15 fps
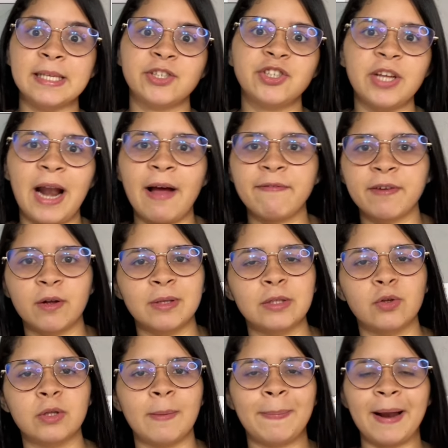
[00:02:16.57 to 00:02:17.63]
tirar a fralda
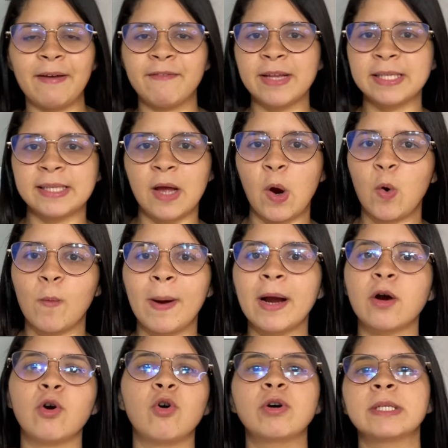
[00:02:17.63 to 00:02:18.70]
toda pra ver se tem alguma
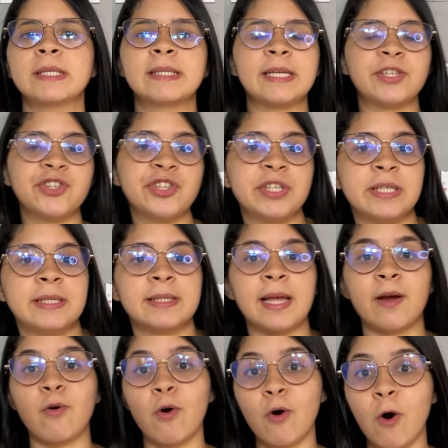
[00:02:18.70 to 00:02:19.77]
coisa, se tem xixi, se
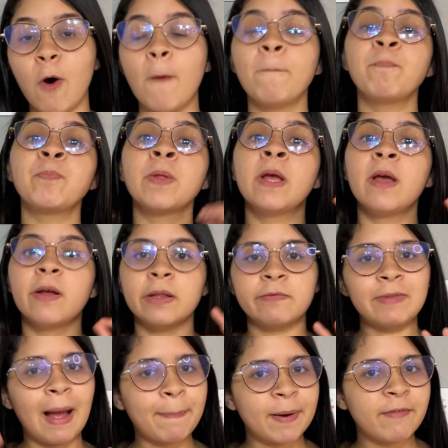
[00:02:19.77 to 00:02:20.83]
tem cocô.
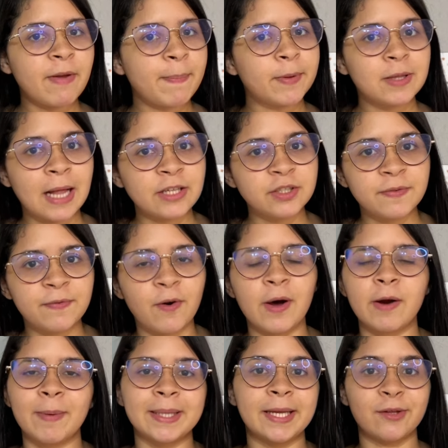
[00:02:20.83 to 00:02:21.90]
Dá pra ver pelo lado de
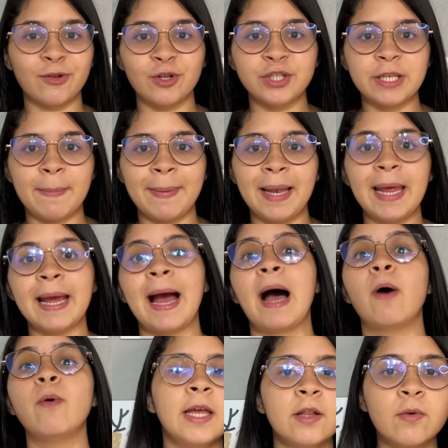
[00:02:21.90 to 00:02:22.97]
fora, é uma tecnologia bem
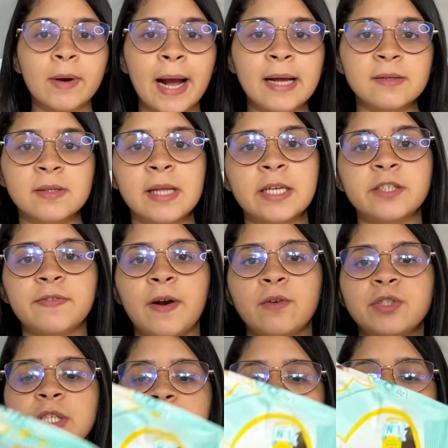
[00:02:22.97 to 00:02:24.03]
legal. E no caso das
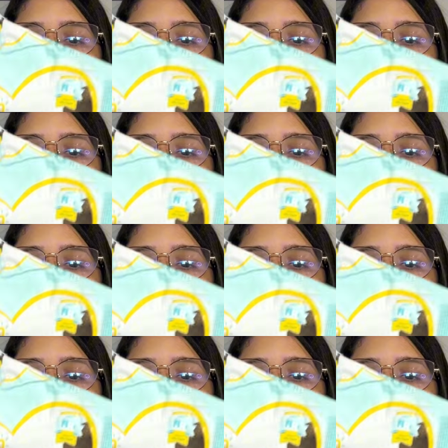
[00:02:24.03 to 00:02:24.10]
fraldinhas da